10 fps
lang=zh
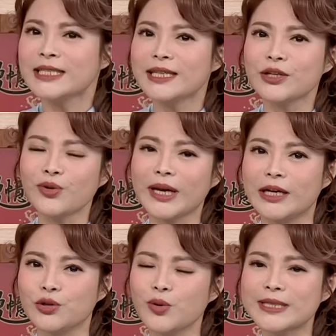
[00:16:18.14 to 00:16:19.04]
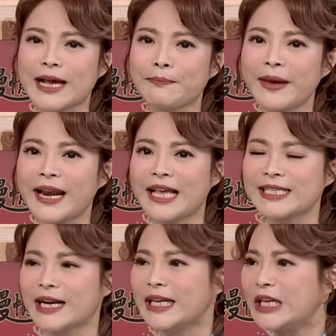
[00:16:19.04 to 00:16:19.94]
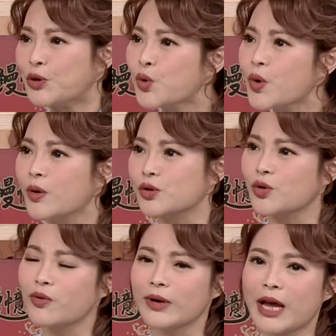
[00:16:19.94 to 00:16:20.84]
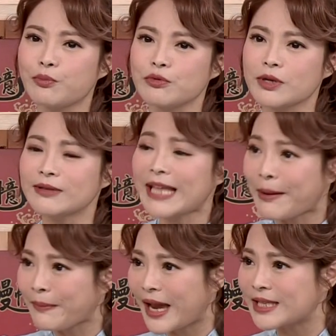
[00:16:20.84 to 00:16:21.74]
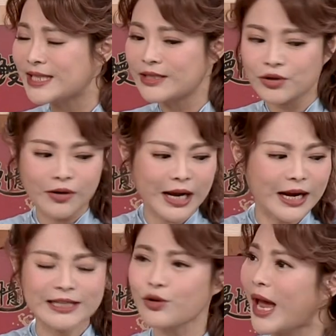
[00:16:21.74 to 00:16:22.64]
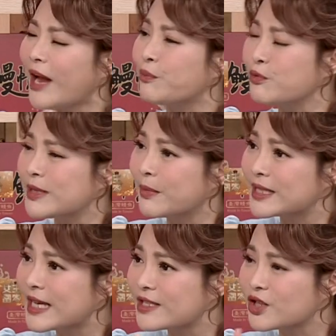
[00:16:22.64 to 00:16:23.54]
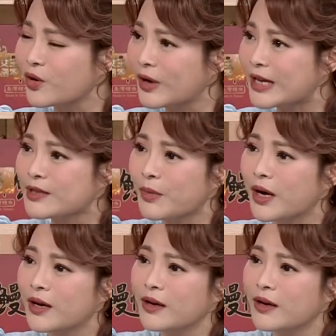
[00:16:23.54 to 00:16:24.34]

真的对很多长辈来讲，你如果说我要补充蛋白质，又刚刚说还要补什么三十种，还是什么乳